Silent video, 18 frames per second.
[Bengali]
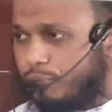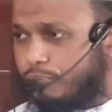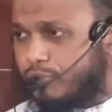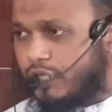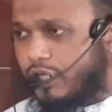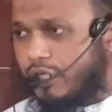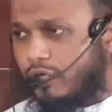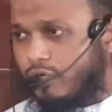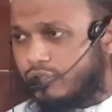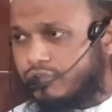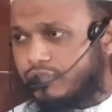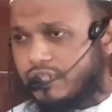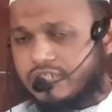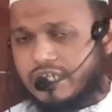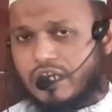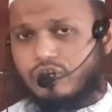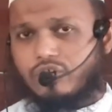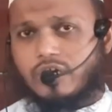উপরে
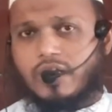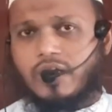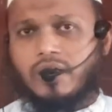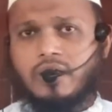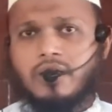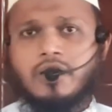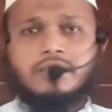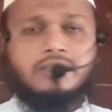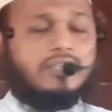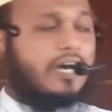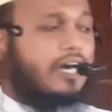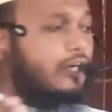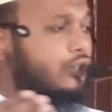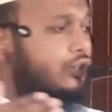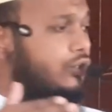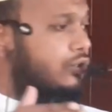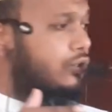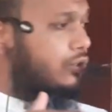অত্যাচার করা
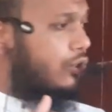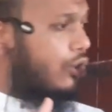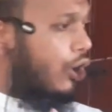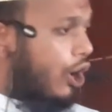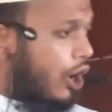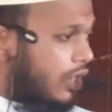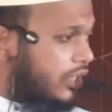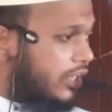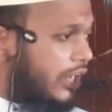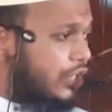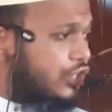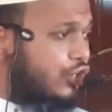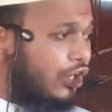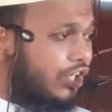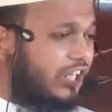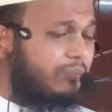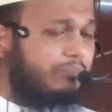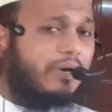তার হককে
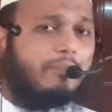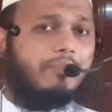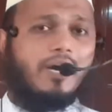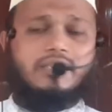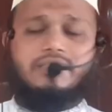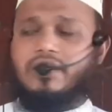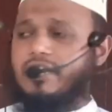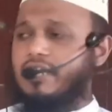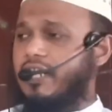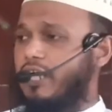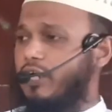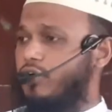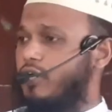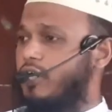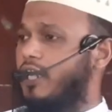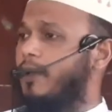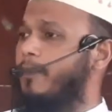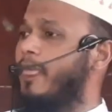সঠিকভাবে আদায় না
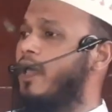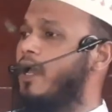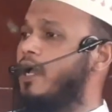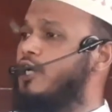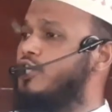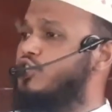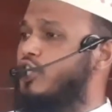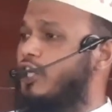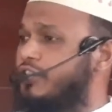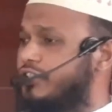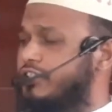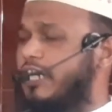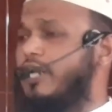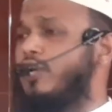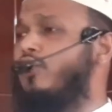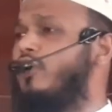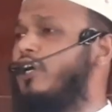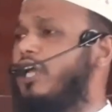করা
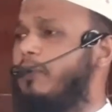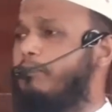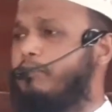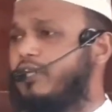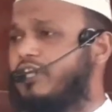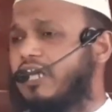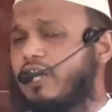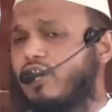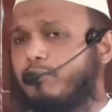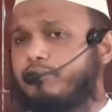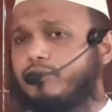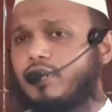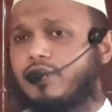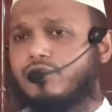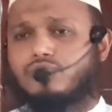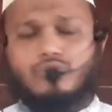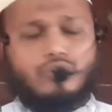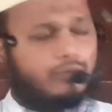সন্তান হয়ে পিতার
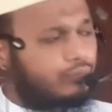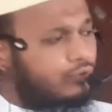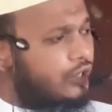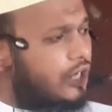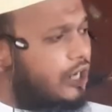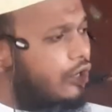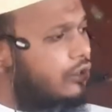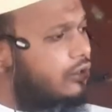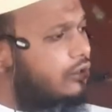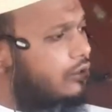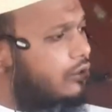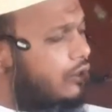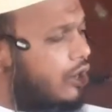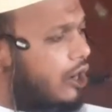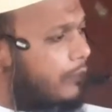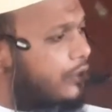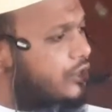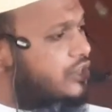উপরে জুলুম করা
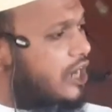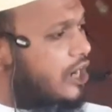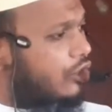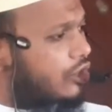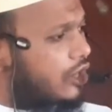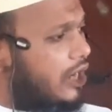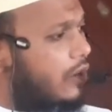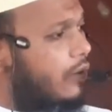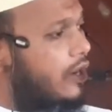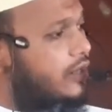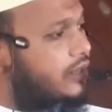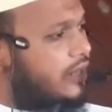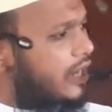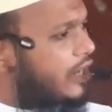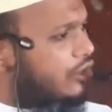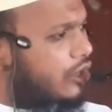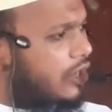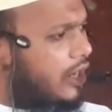অবিচার করা
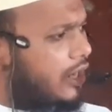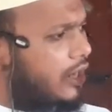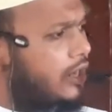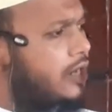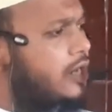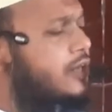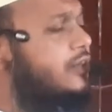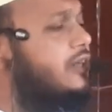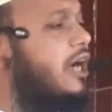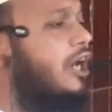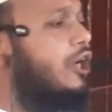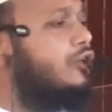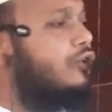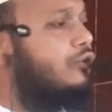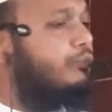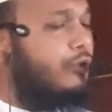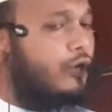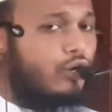অন্যায় করা তার
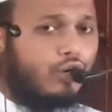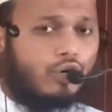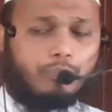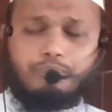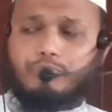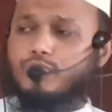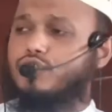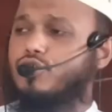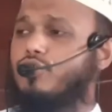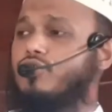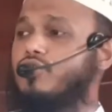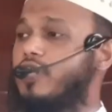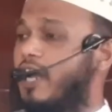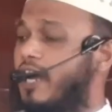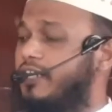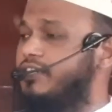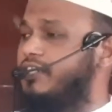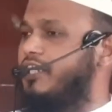ভরণ পোষণ
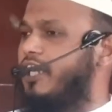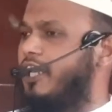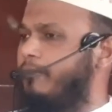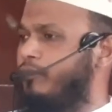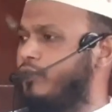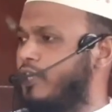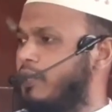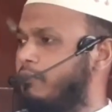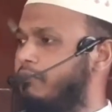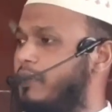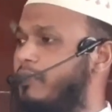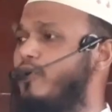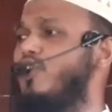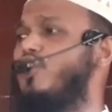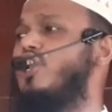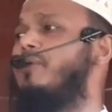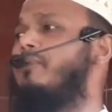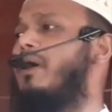না দিয়ে
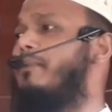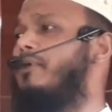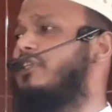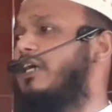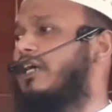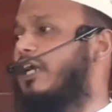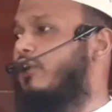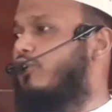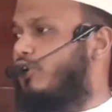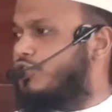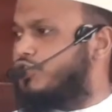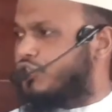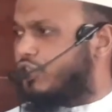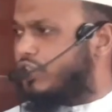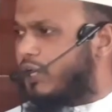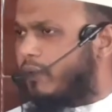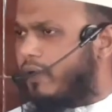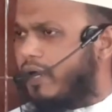বিভিন্নভাবে তাকে
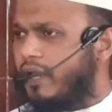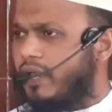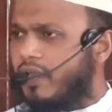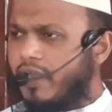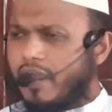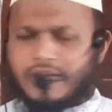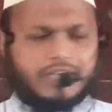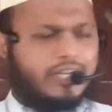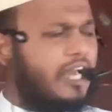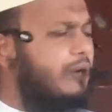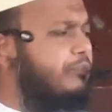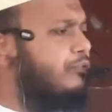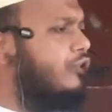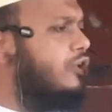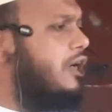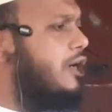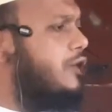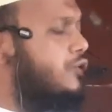কষ্ট দেওয়া এটি এক
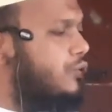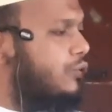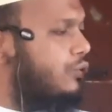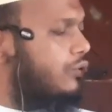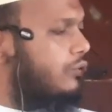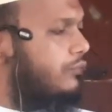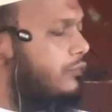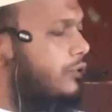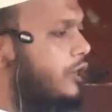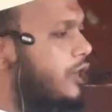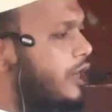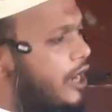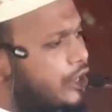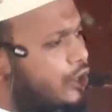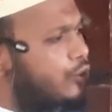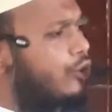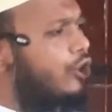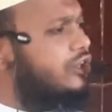প্রকার জুলুম
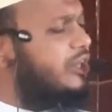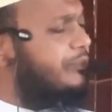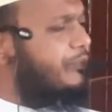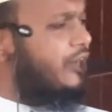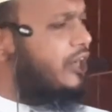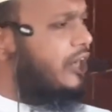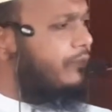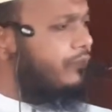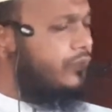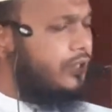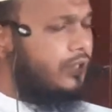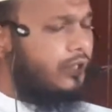এটিও হতে পারে